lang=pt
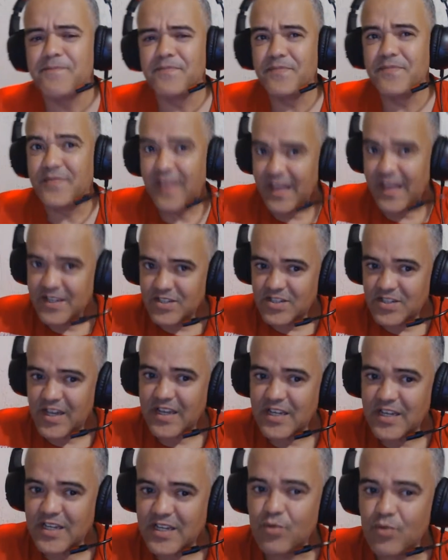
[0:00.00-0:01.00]
Deixe
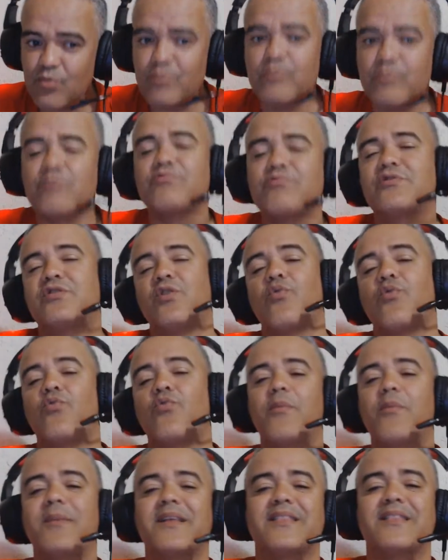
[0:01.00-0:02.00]
aí o seu
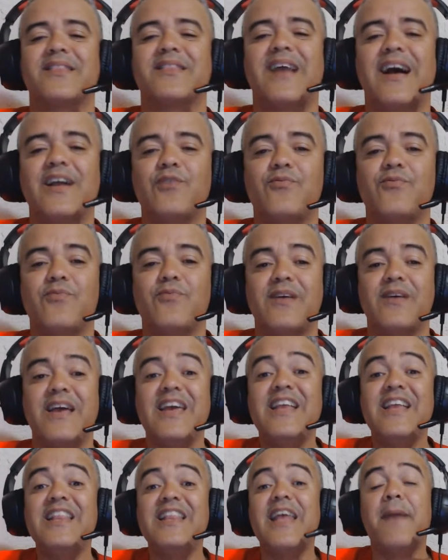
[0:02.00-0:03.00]
comentário,
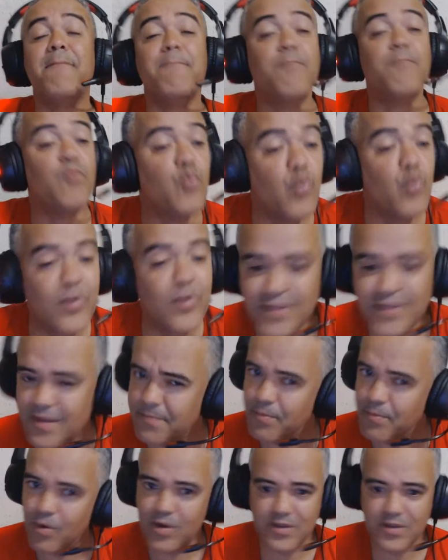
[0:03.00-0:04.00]
ele é muito
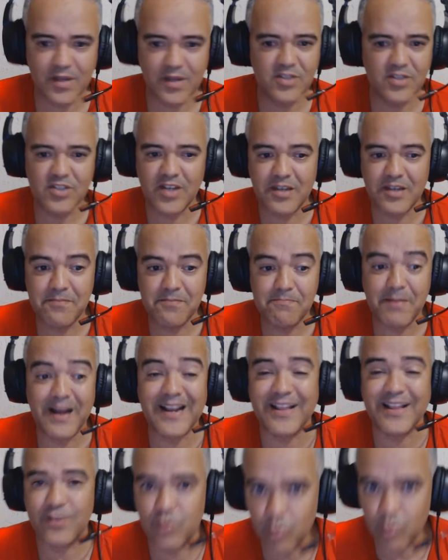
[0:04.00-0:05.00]
importante aí
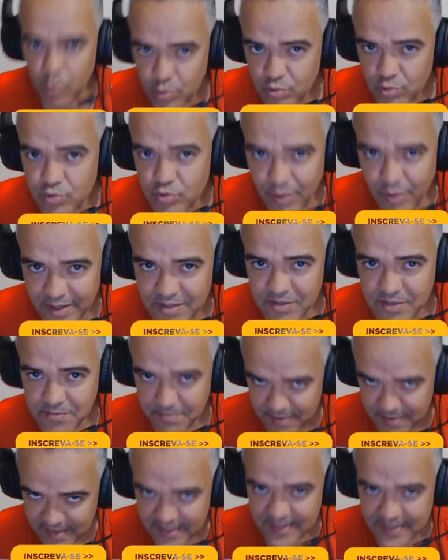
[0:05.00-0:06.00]
para todos nós,
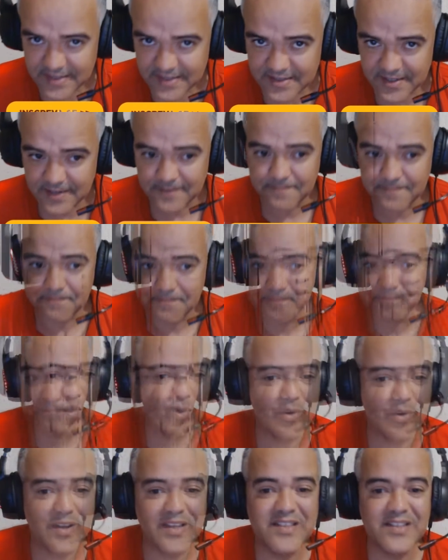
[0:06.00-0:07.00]
beleza? O
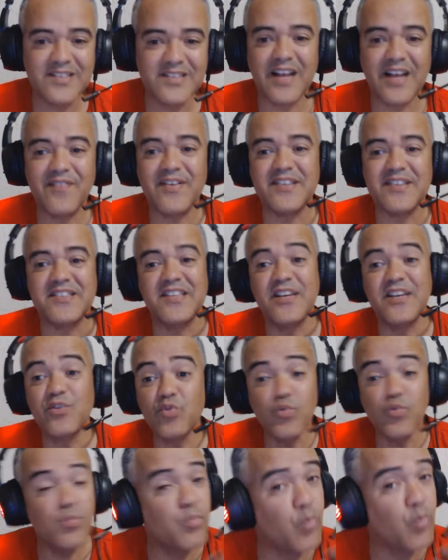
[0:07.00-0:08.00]
Júnior estava
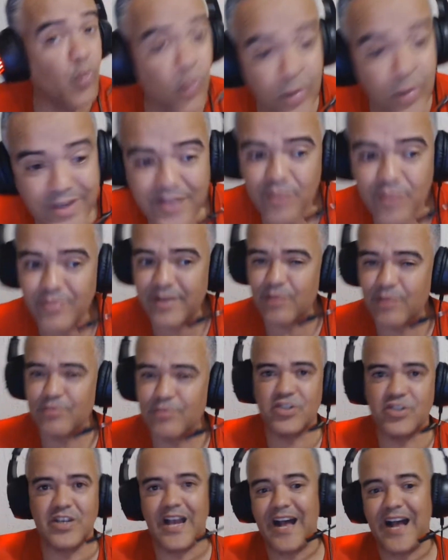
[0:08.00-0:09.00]
sendo muito
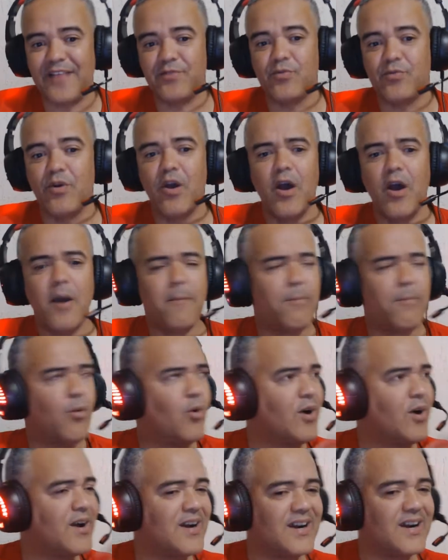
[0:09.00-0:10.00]
elogiado
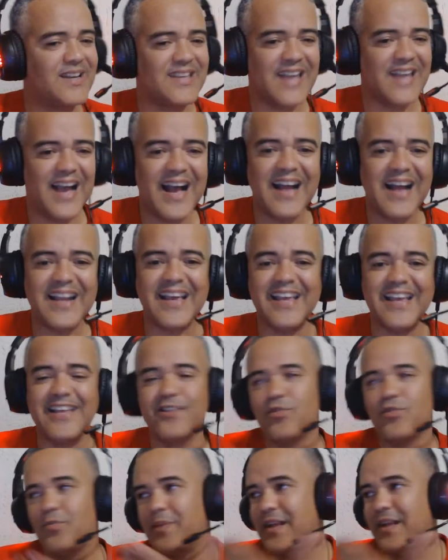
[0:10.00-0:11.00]
por ganhar aí
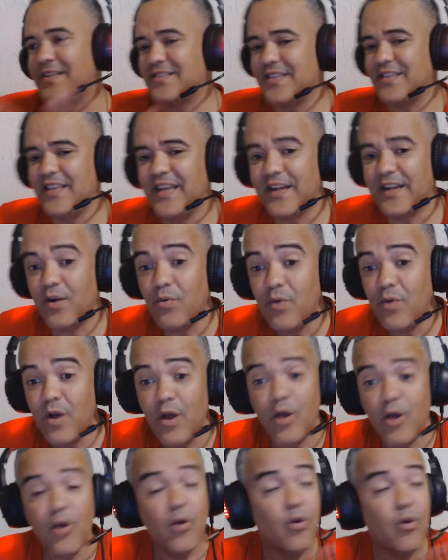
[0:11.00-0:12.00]
no Brasileirão
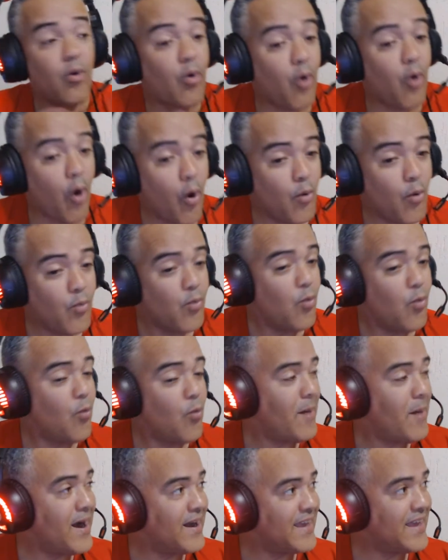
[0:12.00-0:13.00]
com
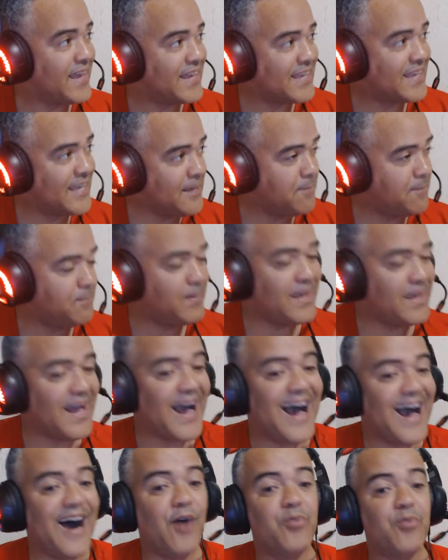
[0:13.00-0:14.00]
uma equipe
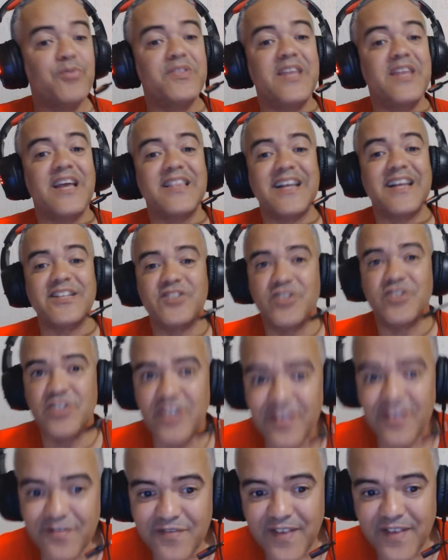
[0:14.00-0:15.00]

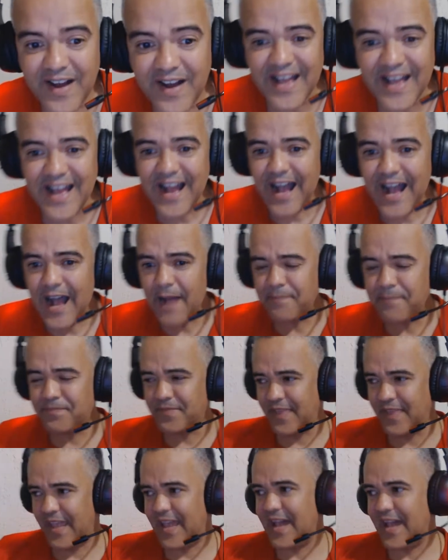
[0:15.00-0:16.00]
alternativa
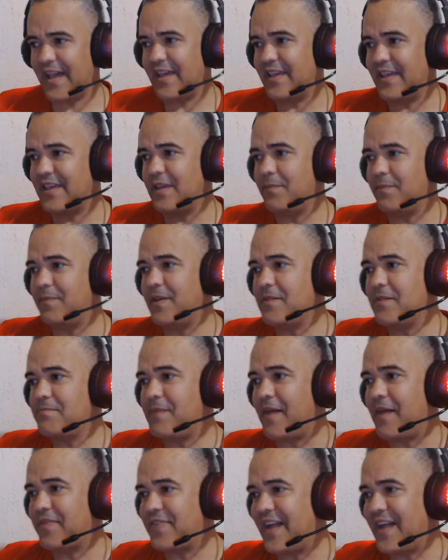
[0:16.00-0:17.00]
até a equipe
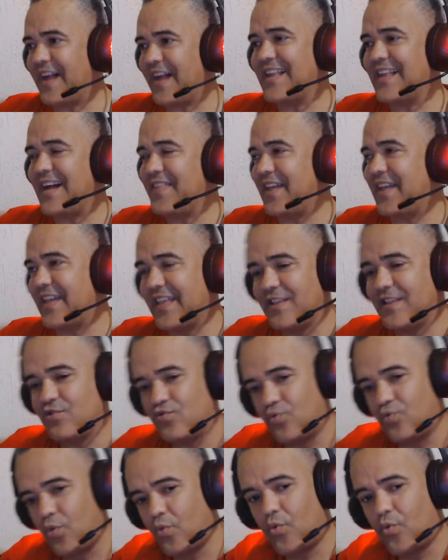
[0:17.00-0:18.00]
empatar lá daquele
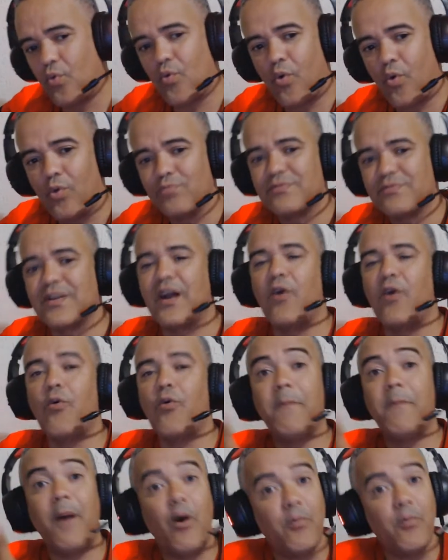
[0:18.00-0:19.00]
jogo contra
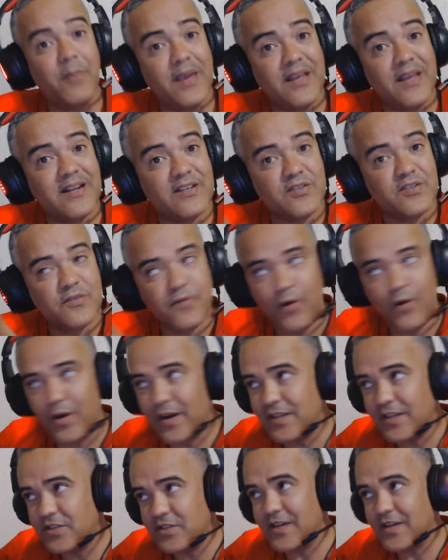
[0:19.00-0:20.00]
o Palmeiras
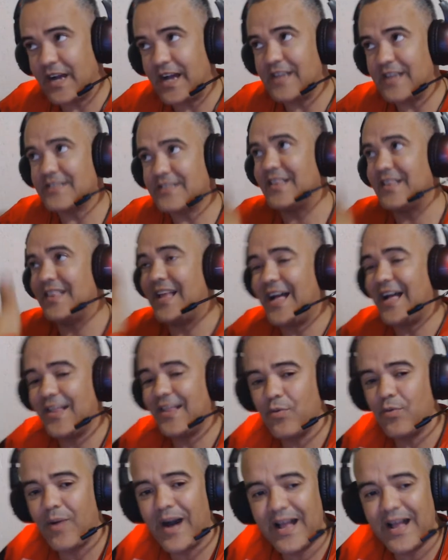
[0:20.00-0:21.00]
fora de casa, lá
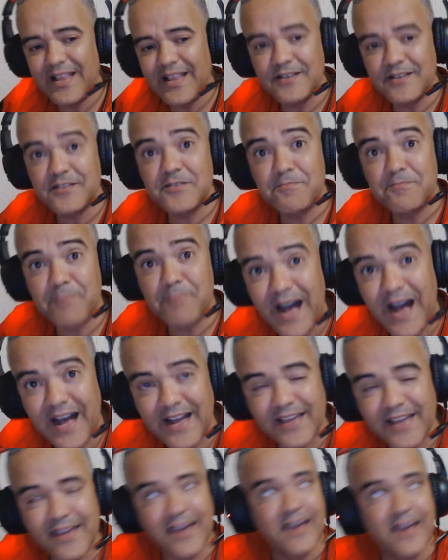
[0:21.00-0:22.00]
no Allianz
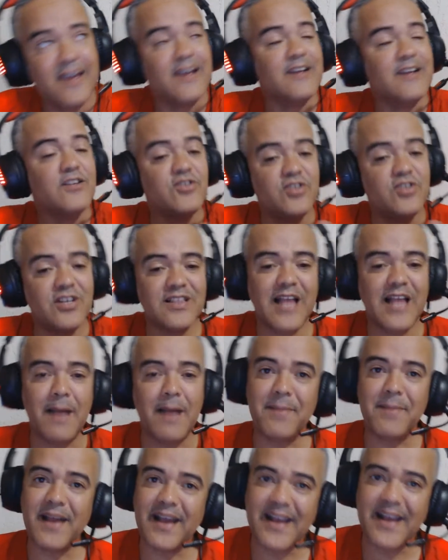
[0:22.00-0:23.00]
Parque. De lá
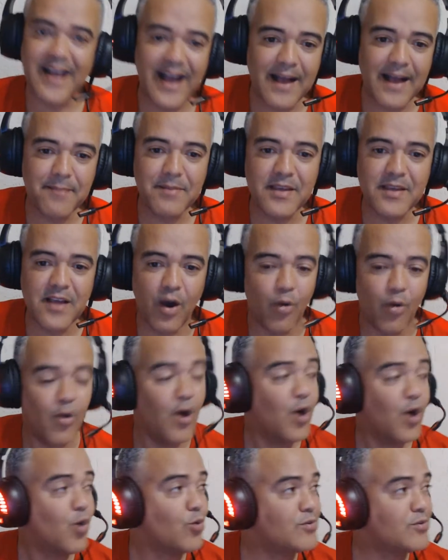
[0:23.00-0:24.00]
para cá, amigão,
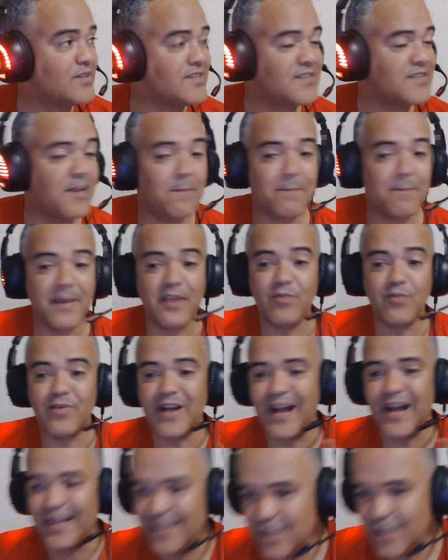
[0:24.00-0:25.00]
o desempenho
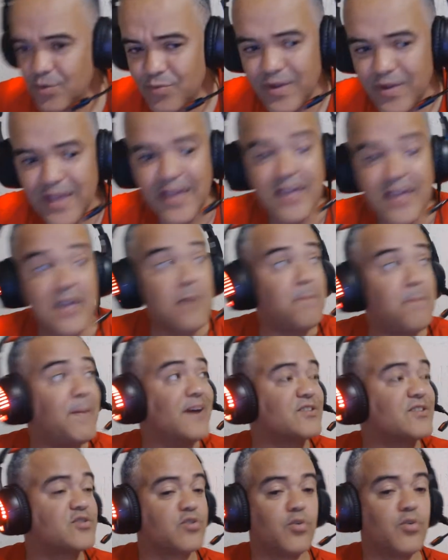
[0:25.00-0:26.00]
caiu e
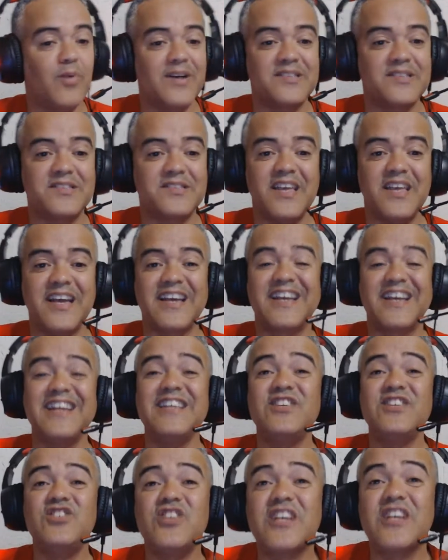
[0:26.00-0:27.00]
passou a ser
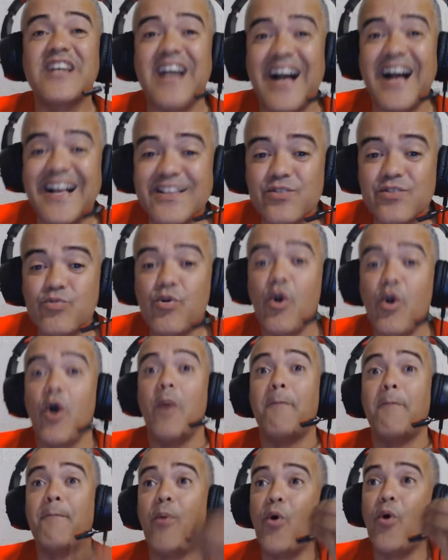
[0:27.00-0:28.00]
criticado
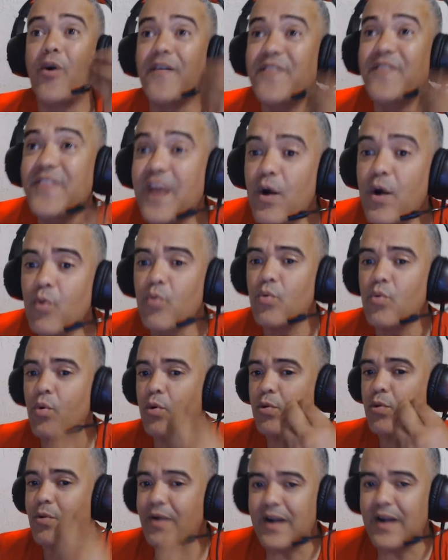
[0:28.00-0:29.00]
por não
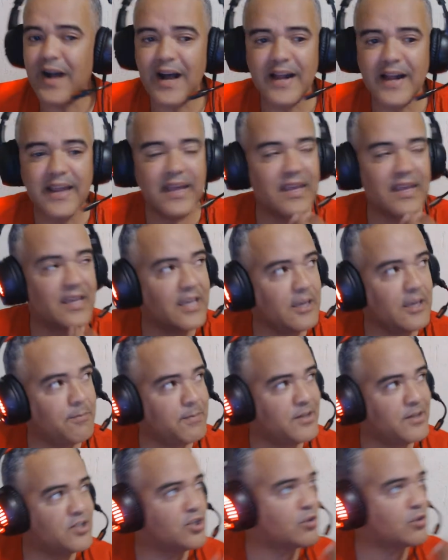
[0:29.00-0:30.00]
colocar a
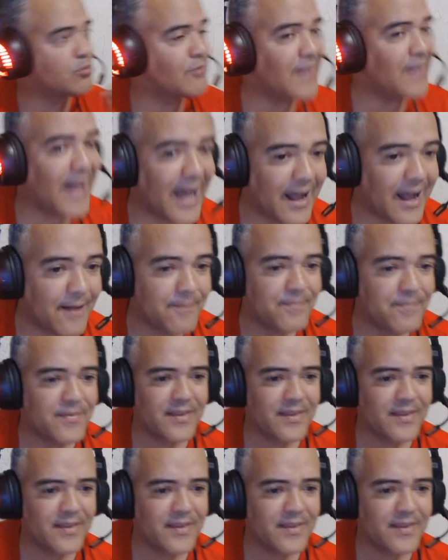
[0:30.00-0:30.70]
equipe titular.